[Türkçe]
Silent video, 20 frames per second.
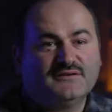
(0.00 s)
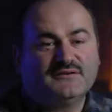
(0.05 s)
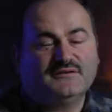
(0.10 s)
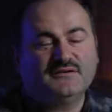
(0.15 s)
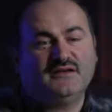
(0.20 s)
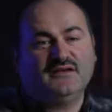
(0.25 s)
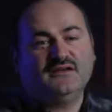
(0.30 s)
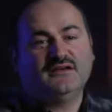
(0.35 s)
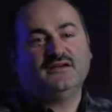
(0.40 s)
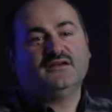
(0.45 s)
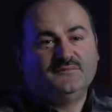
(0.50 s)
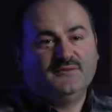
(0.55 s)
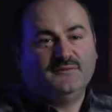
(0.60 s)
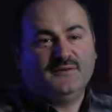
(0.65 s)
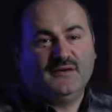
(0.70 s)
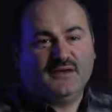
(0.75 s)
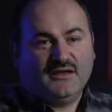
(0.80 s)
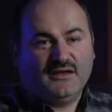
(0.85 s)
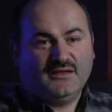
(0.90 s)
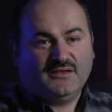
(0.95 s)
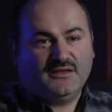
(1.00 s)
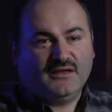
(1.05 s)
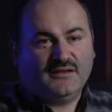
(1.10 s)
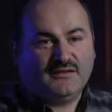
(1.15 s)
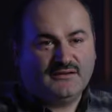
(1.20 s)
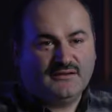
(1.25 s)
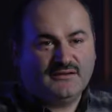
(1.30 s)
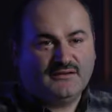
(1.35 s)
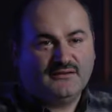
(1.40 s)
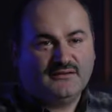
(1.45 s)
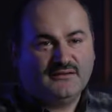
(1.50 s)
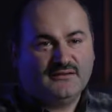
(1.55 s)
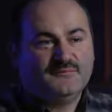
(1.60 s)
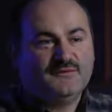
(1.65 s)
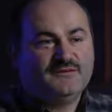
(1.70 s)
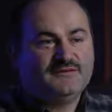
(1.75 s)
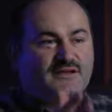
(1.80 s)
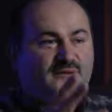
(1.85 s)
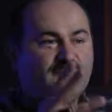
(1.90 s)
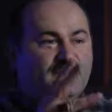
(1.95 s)
başına bir bela geldi.
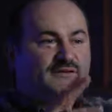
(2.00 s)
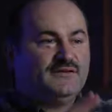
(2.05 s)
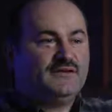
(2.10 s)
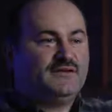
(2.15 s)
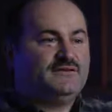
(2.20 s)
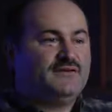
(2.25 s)
Biz hemen